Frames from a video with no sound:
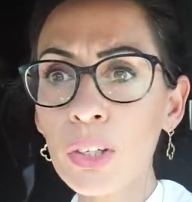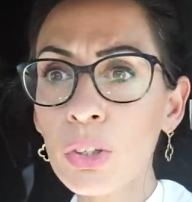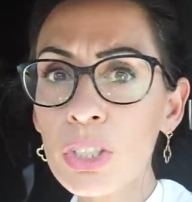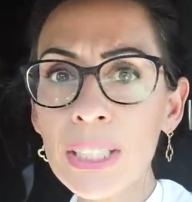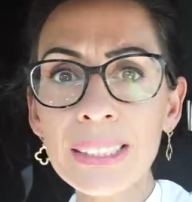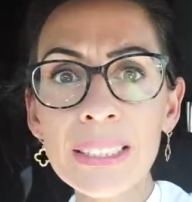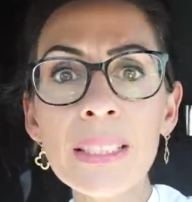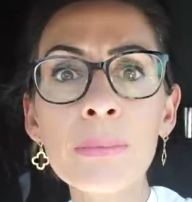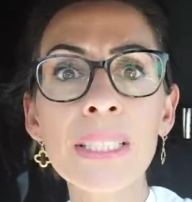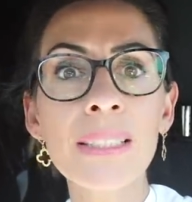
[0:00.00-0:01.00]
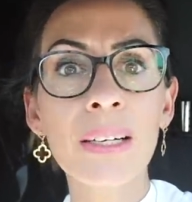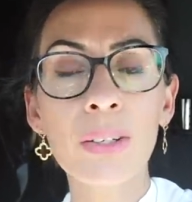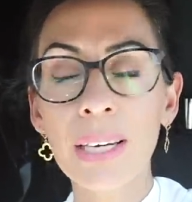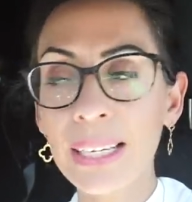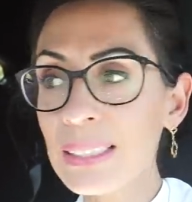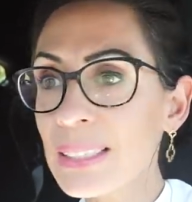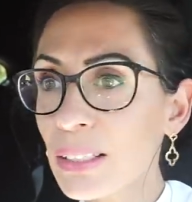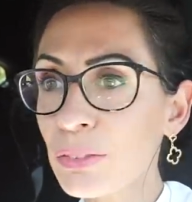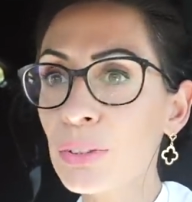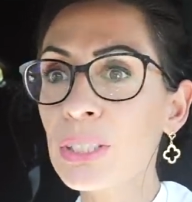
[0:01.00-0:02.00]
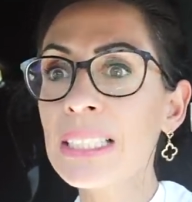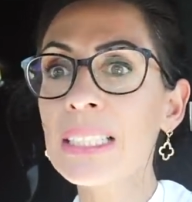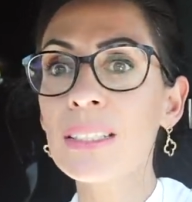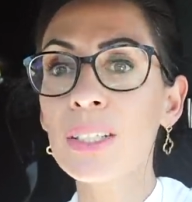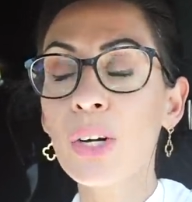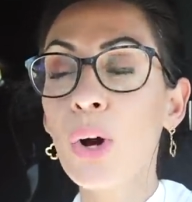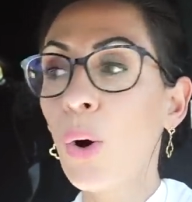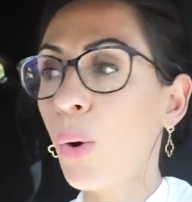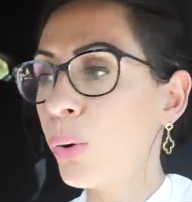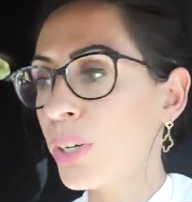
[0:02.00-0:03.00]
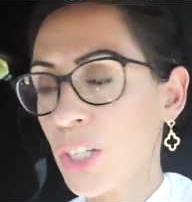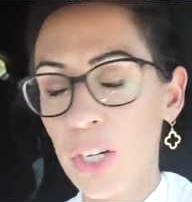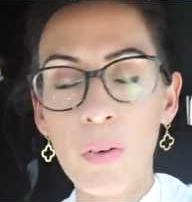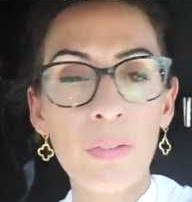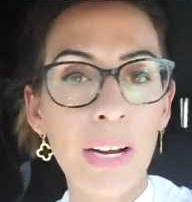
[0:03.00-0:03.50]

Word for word: kontaktiert, mit ihr auch lange telefoniert und da schauen wir